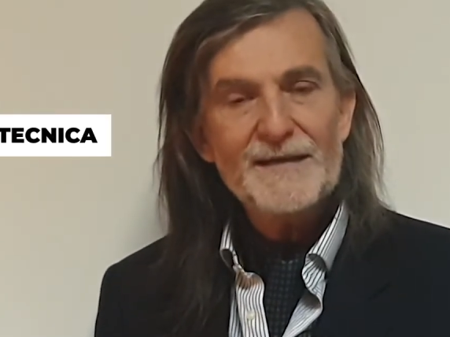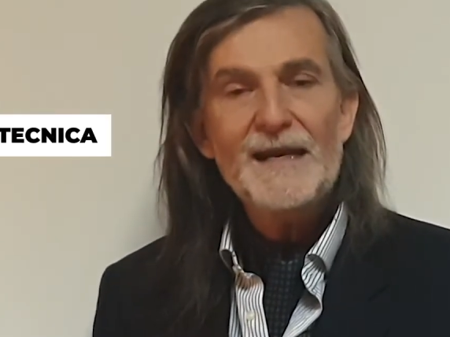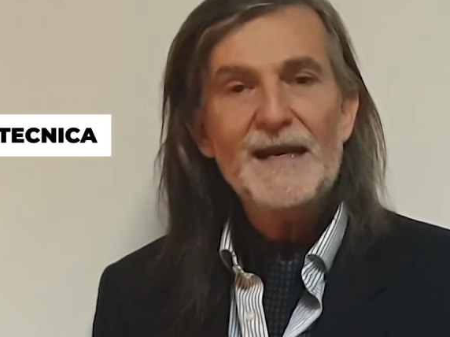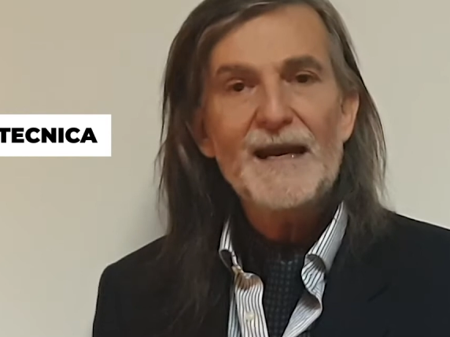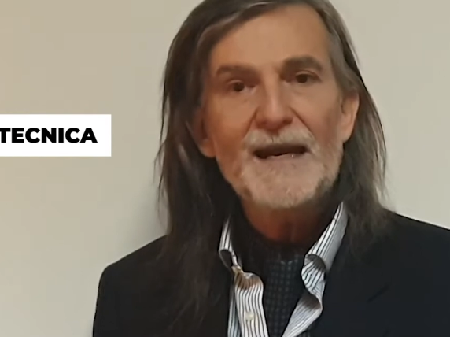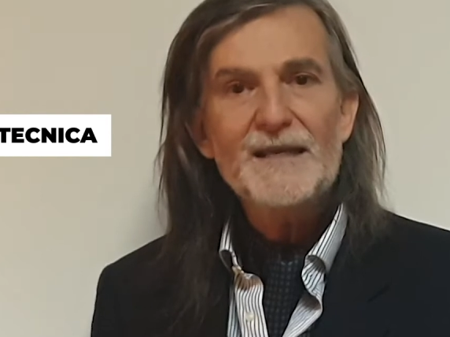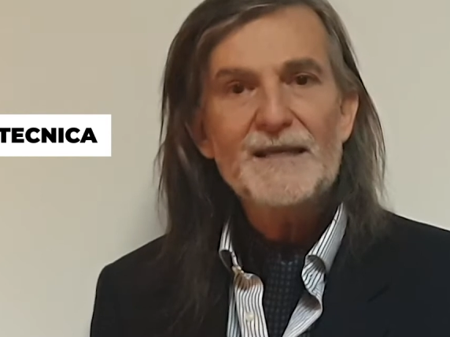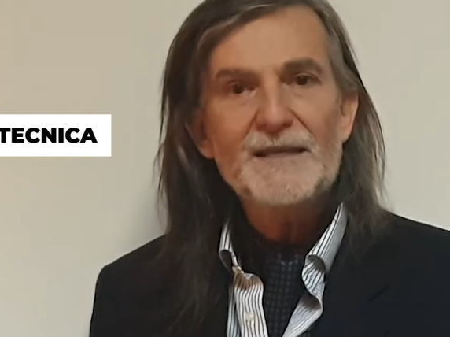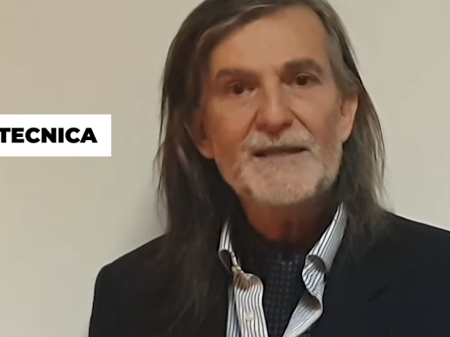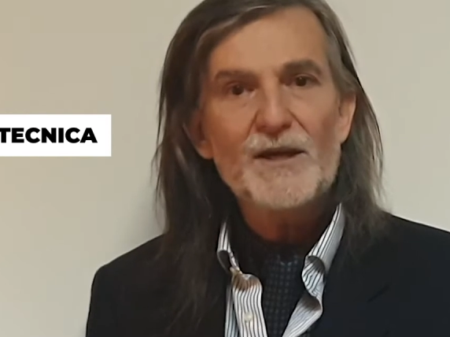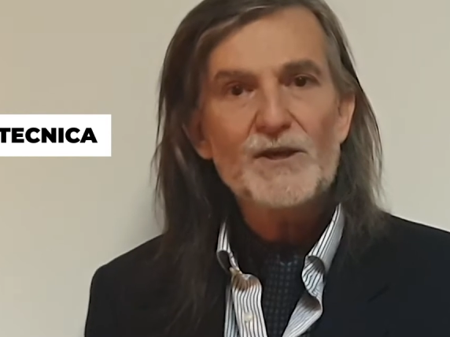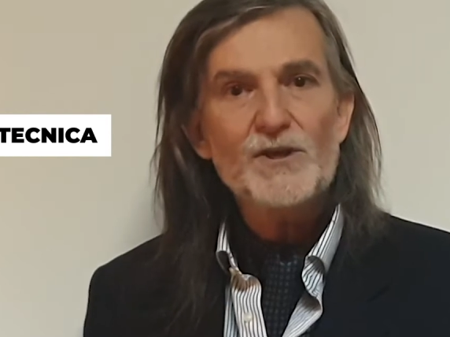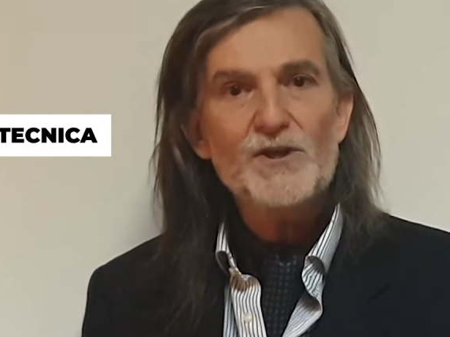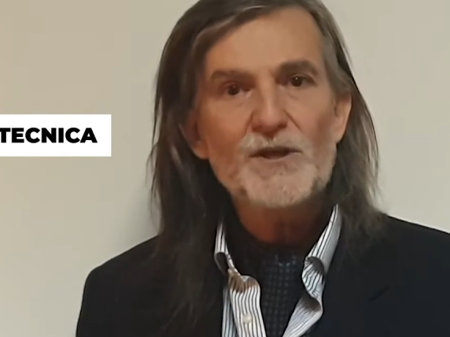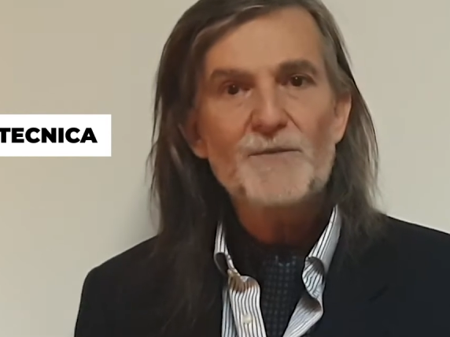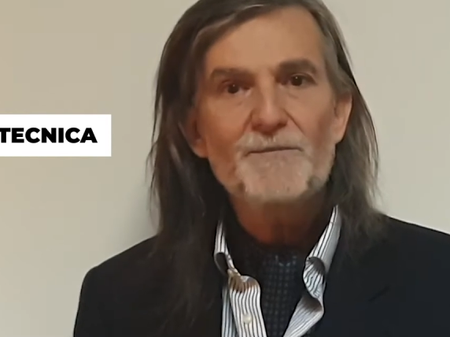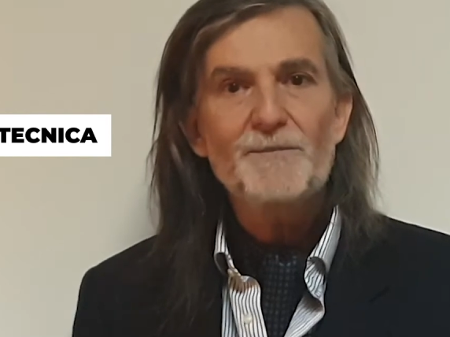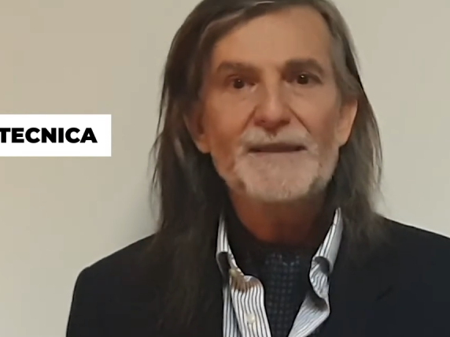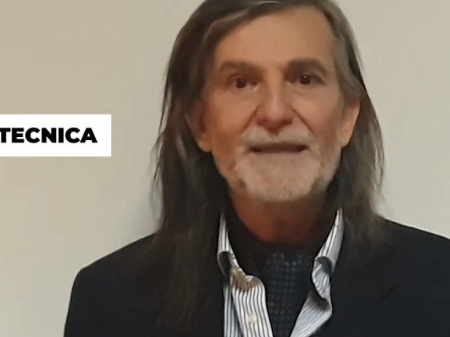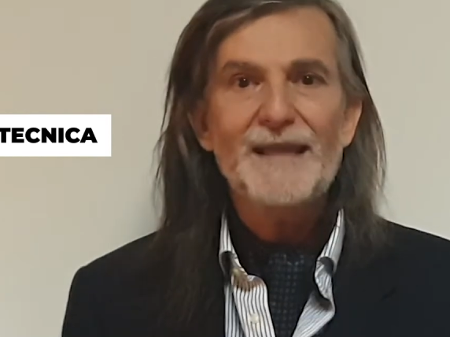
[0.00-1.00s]
nella
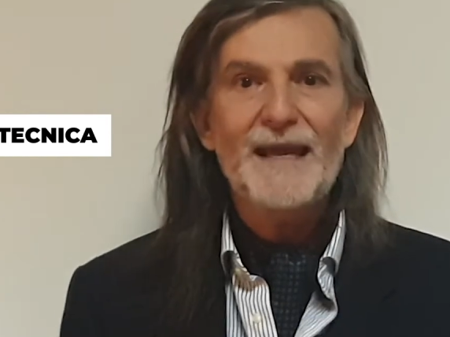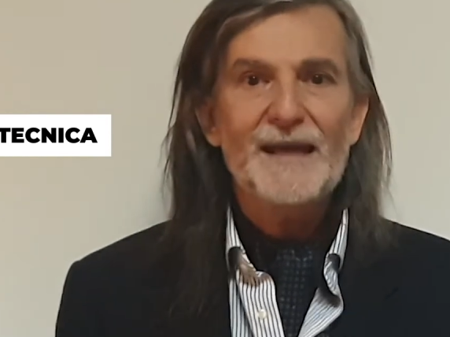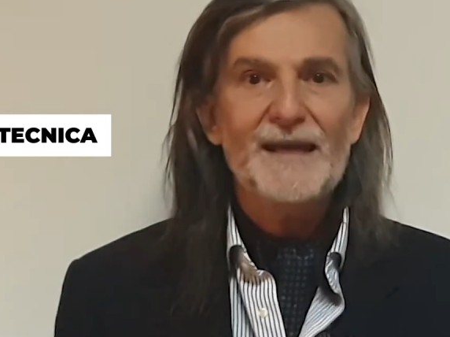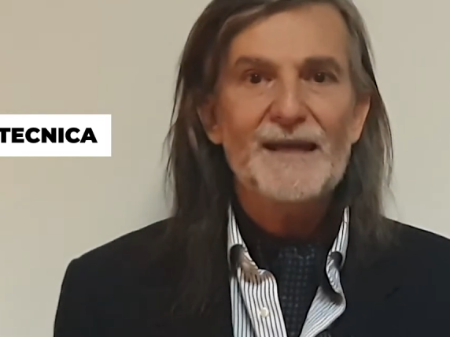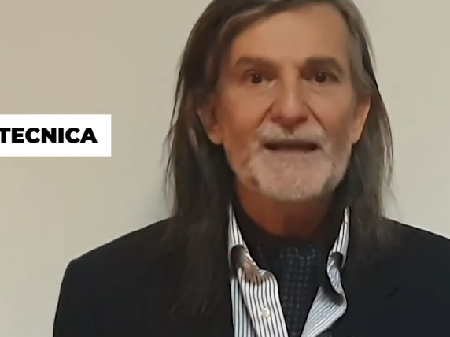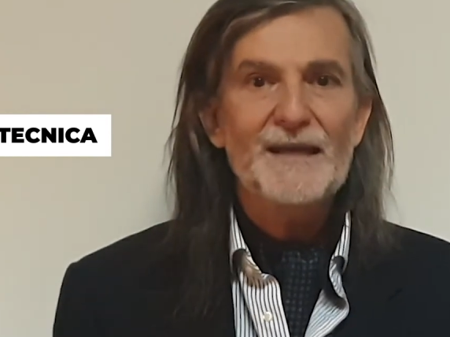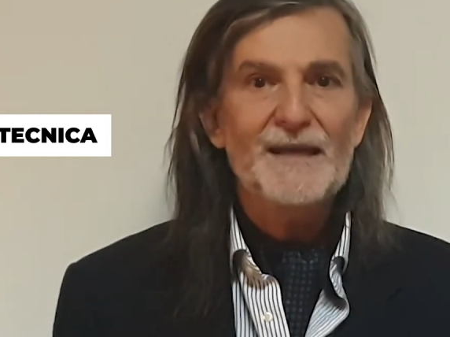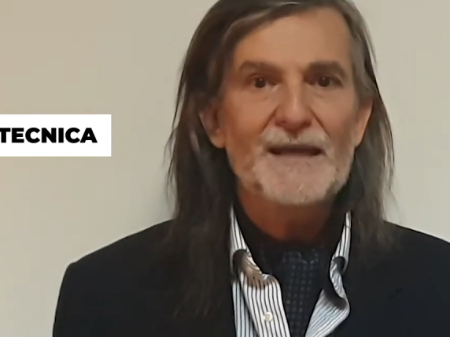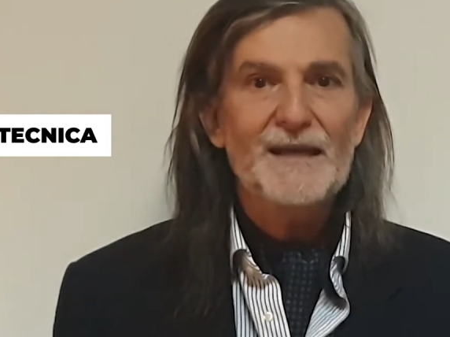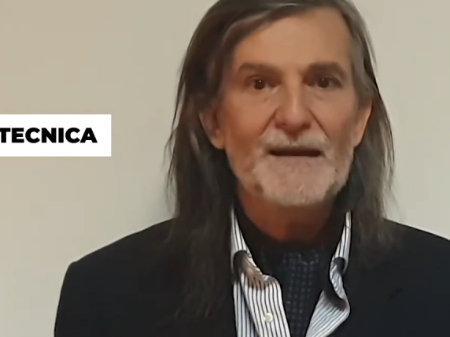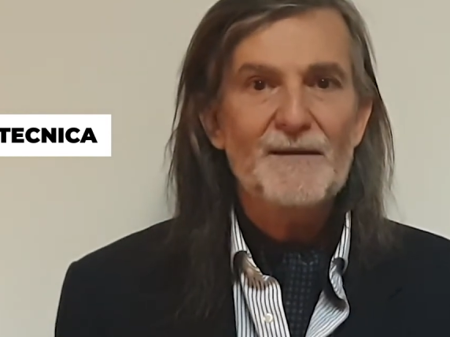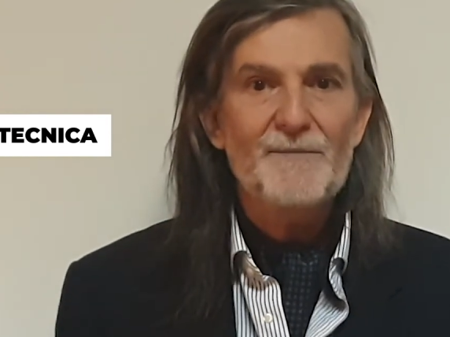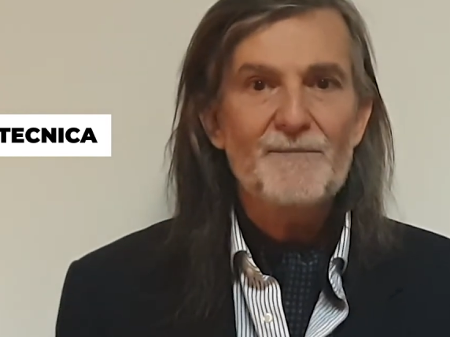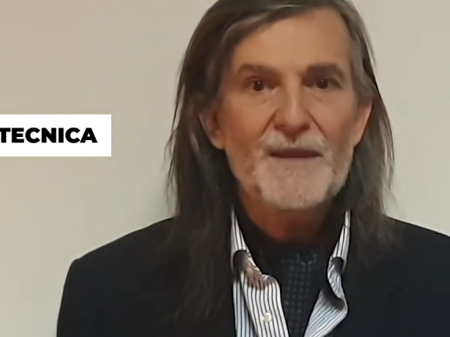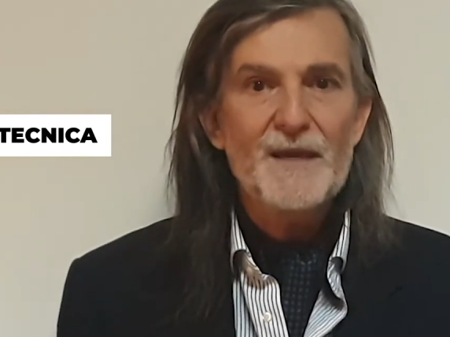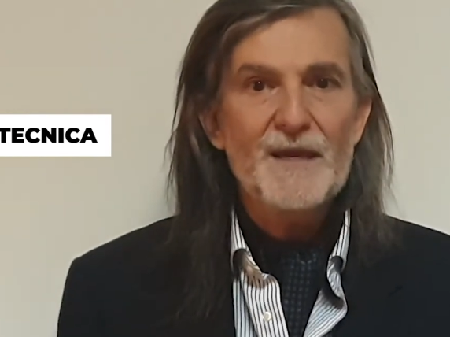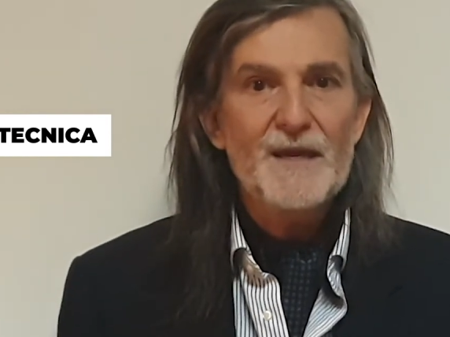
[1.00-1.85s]
leadership tecnica